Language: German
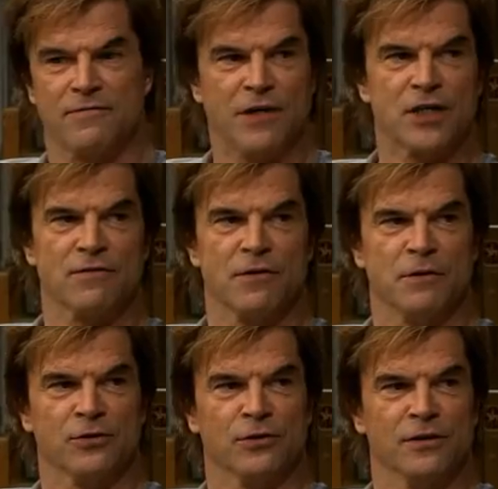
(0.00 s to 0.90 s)
ist eine falsche
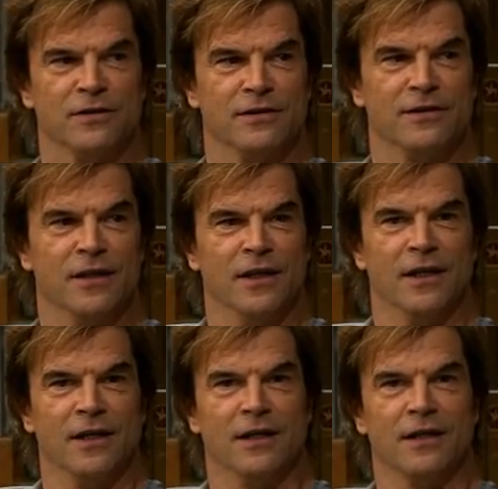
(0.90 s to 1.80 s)
Information.
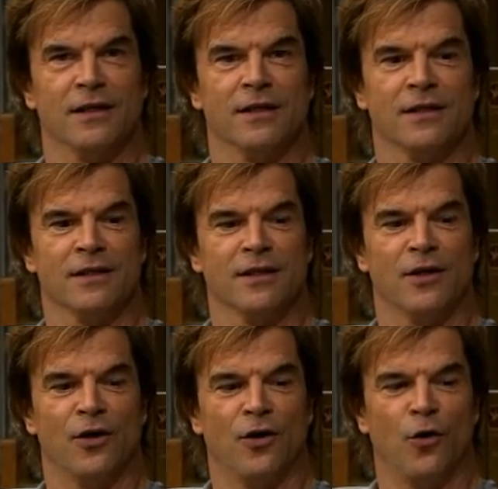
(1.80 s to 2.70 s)
Aha.
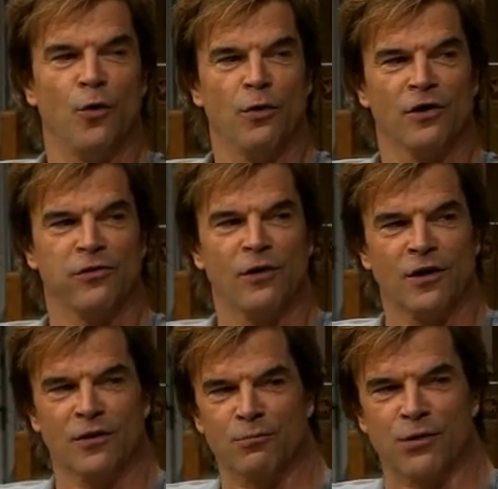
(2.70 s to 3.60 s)
Äh, always look
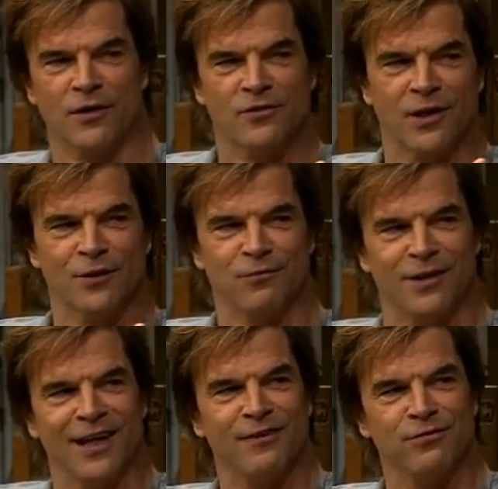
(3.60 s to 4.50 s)
at the bright side of
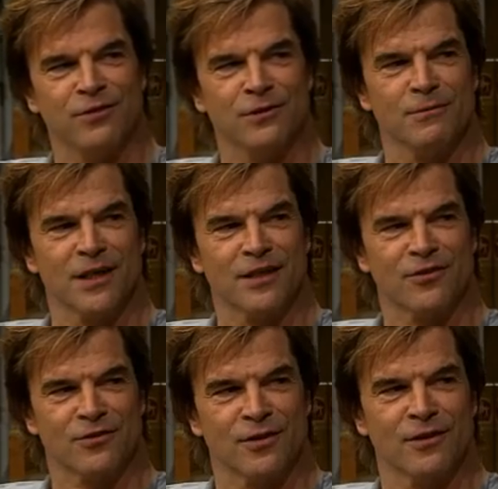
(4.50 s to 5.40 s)
life würde mir
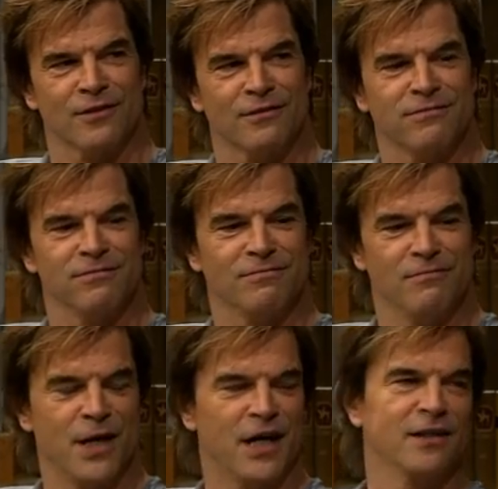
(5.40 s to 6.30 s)
jetzt äh,
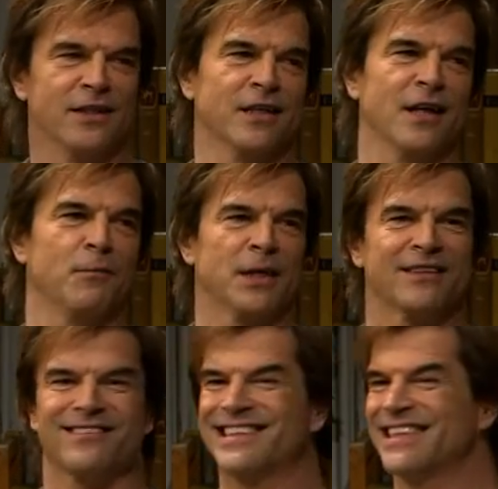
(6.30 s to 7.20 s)
mehr liegen, aber
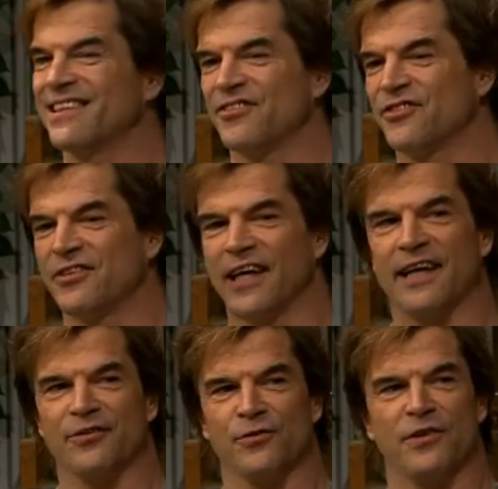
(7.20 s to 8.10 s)
das geht, das äh,
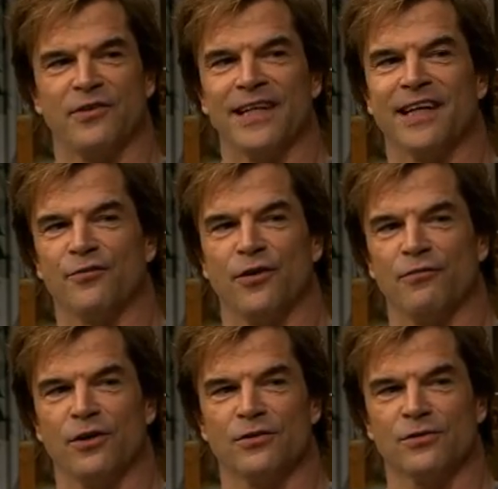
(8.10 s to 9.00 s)
sowas ändert
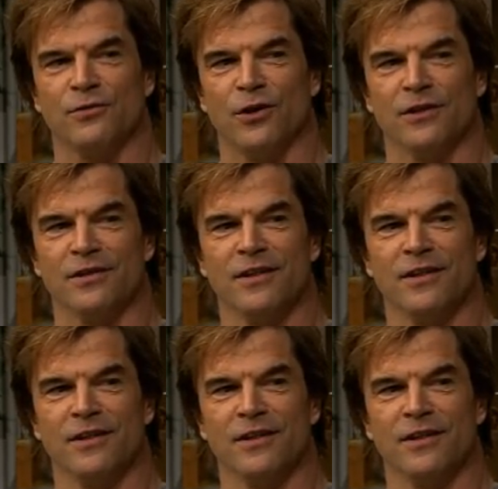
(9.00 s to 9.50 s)
von Woche zu Woche.